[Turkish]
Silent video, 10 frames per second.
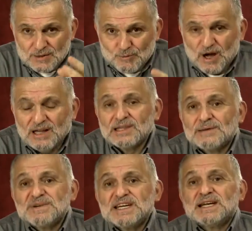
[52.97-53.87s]
Bu
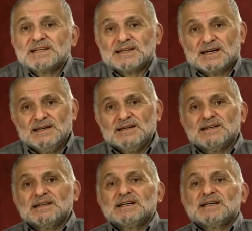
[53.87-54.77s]
anlamıyla da
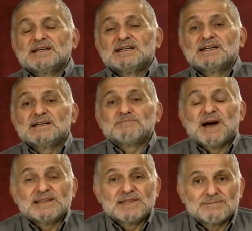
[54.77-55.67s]
e,
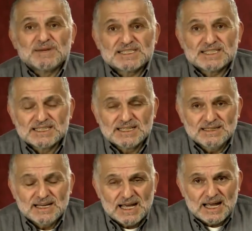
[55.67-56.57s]
ben
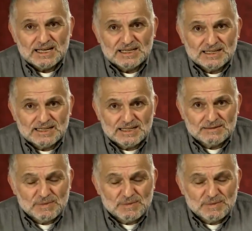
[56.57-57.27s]
demesinin e,